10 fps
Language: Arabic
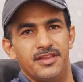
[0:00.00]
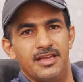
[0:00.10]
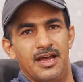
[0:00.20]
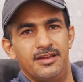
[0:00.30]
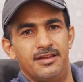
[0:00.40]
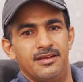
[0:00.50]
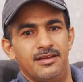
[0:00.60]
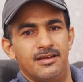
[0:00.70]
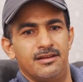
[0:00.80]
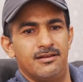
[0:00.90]
يعني
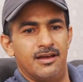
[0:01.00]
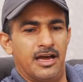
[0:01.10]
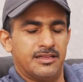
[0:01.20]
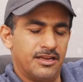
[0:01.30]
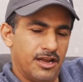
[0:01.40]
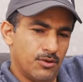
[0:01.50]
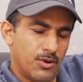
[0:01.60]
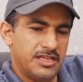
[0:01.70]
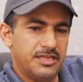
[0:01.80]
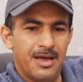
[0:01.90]
حتى نحن
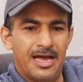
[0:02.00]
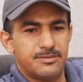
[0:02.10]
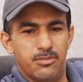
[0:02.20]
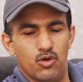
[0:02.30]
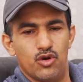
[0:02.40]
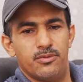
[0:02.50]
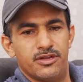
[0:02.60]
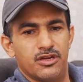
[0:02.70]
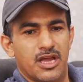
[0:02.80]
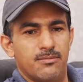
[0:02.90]
والدي ما حس بالغربه
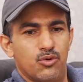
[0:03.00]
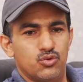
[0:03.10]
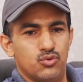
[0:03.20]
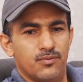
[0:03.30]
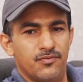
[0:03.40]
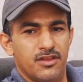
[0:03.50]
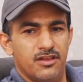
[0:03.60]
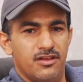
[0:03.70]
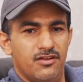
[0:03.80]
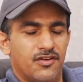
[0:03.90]
انه كان موجود
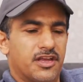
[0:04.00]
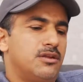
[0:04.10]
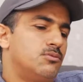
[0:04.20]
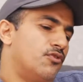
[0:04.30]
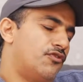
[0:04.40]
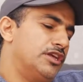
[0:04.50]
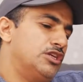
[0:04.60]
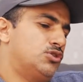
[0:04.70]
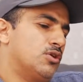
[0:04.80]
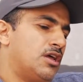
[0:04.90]
فكانوا موفرين
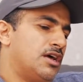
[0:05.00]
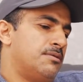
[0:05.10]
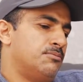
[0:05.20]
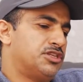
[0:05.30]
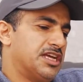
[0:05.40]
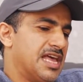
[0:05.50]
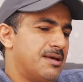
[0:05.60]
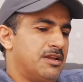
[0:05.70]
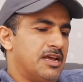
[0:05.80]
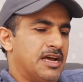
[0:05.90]
شقه
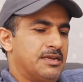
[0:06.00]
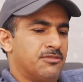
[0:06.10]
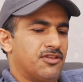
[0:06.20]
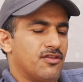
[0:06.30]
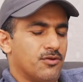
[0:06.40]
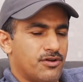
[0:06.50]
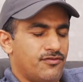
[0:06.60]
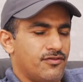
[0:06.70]
متكامله يعني من ثلاث غرف